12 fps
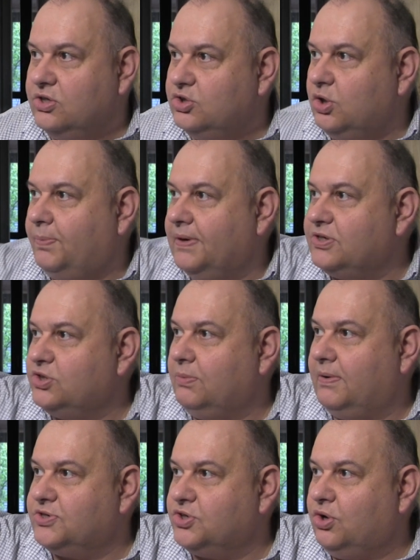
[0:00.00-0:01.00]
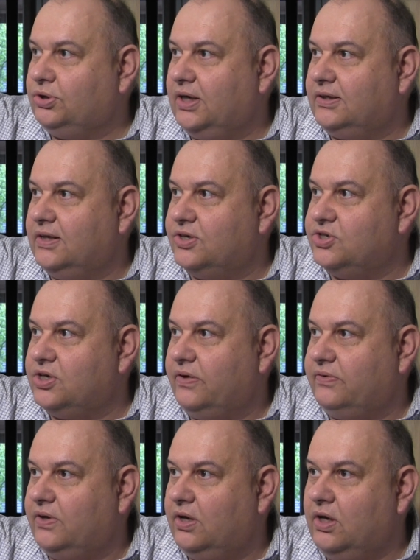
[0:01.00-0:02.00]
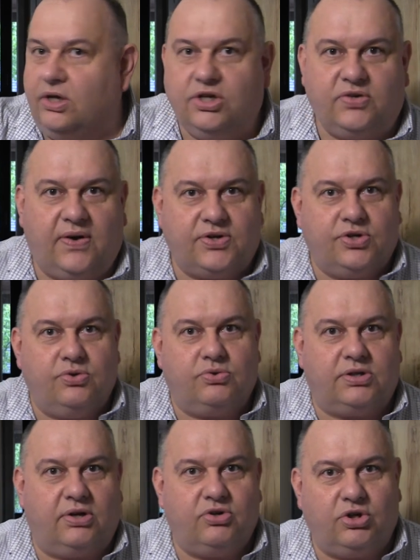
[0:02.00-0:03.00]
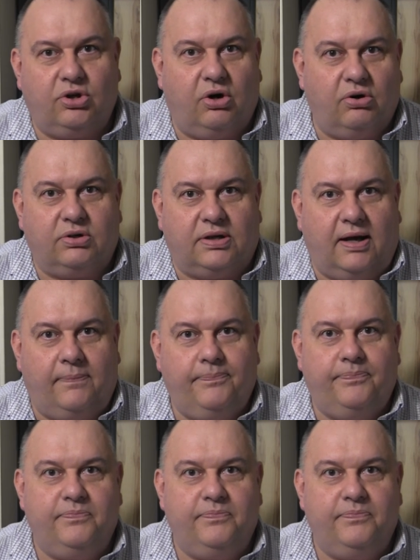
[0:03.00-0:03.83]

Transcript: Zobacz, zobacz, kotek na drzewie. I szwaczki rzucają się do okna.